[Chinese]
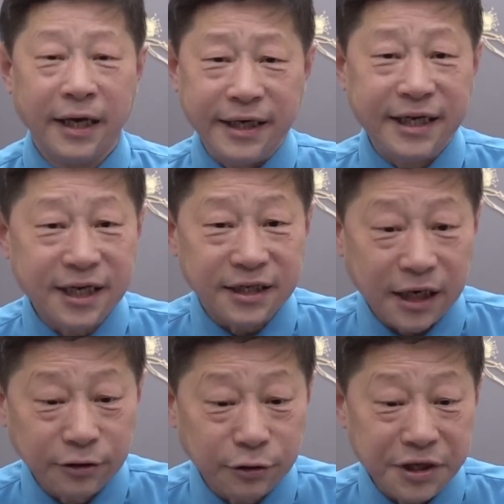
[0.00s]
李克
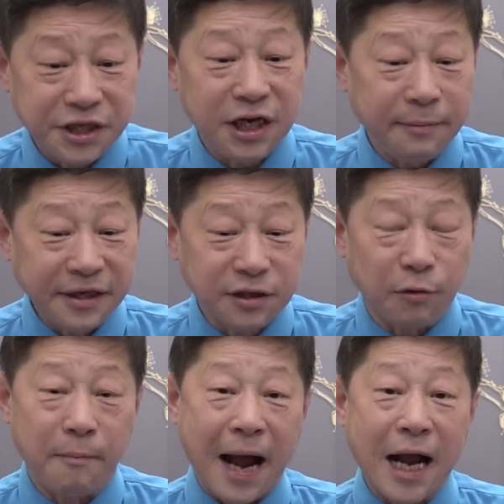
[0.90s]
强就对习近平这
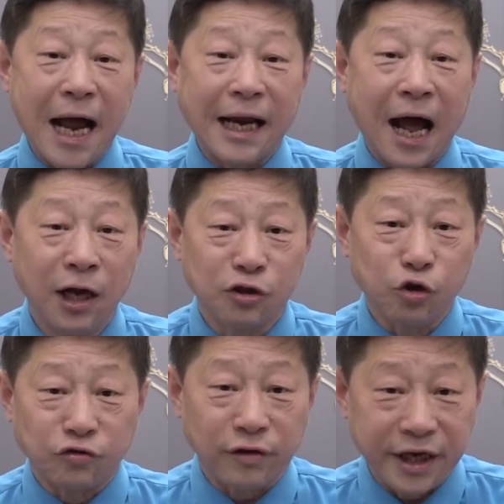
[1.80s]
种蛮干呢
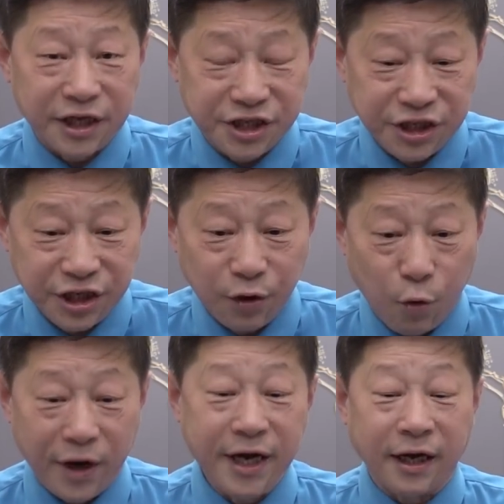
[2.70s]
做出了一个积极的
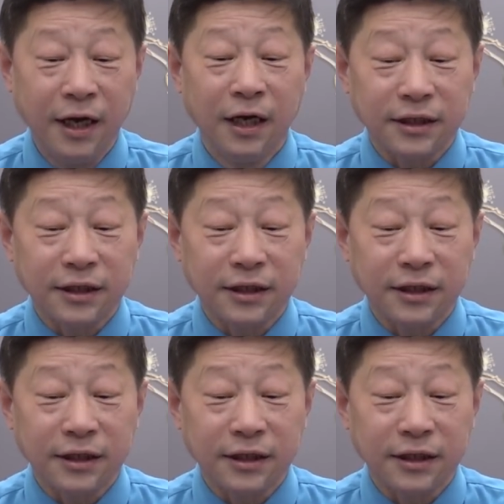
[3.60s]
回应，